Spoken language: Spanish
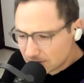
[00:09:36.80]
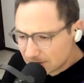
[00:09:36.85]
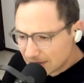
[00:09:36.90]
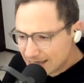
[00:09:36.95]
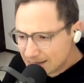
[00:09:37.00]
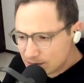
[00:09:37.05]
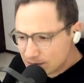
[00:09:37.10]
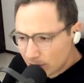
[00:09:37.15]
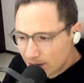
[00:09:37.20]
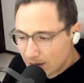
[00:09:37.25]

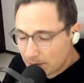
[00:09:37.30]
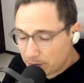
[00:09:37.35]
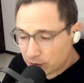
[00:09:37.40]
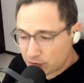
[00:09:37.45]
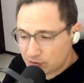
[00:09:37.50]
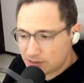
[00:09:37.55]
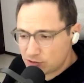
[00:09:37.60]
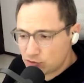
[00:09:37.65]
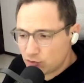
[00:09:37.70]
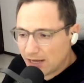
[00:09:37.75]
esto del
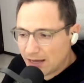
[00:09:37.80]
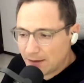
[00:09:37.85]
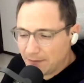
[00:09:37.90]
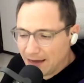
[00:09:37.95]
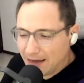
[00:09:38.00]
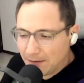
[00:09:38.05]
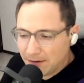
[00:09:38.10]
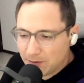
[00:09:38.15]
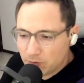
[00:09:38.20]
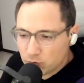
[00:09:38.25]
proceso K
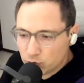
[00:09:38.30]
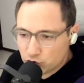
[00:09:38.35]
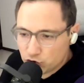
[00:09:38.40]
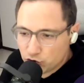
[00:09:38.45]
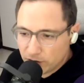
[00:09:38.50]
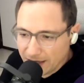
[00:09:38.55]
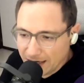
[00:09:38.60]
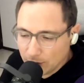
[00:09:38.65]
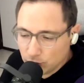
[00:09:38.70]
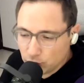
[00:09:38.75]
me habla
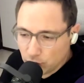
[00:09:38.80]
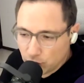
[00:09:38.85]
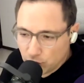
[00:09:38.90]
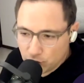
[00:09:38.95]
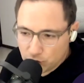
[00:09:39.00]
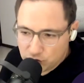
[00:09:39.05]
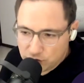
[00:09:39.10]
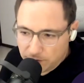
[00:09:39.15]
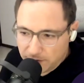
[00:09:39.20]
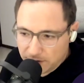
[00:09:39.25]
mucho del
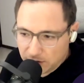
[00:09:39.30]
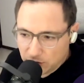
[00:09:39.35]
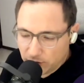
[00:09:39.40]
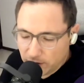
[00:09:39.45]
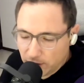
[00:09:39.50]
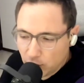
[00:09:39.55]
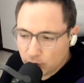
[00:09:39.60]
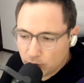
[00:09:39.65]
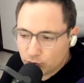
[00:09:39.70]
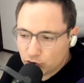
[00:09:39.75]
autoconocimiento,
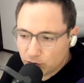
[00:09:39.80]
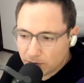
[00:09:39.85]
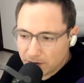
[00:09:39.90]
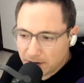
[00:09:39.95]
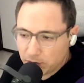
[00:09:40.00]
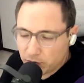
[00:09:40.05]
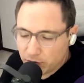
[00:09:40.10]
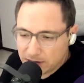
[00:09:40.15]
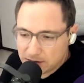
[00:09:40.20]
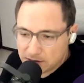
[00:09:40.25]
de cómo
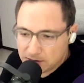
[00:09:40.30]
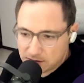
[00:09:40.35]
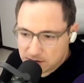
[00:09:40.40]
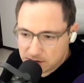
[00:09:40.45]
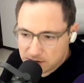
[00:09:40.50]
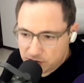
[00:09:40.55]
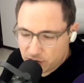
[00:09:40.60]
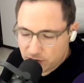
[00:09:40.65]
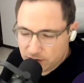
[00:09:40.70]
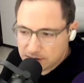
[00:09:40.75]
tomar buenas
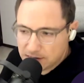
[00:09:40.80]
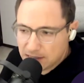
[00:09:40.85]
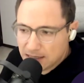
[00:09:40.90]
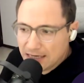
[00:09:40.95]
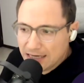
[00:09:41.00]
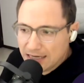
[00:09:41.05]
decisiones,